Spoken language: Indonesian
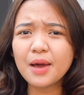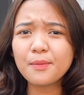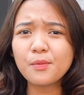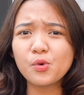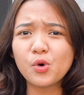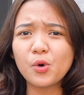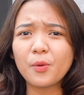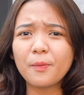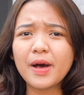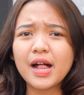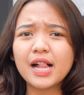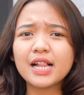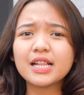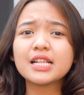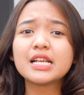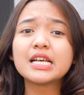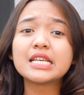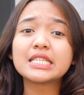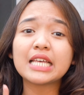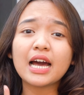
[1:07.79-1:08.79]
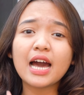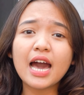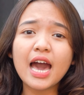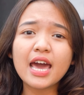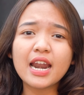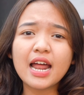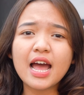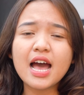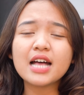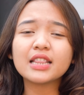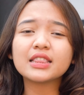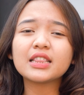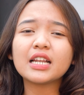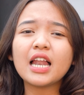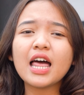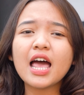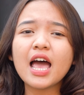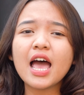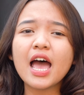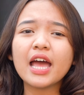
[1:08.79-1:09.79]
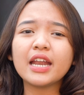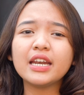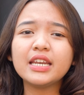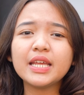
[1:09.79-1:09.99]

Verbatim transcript: ya Momopal, sekarang telah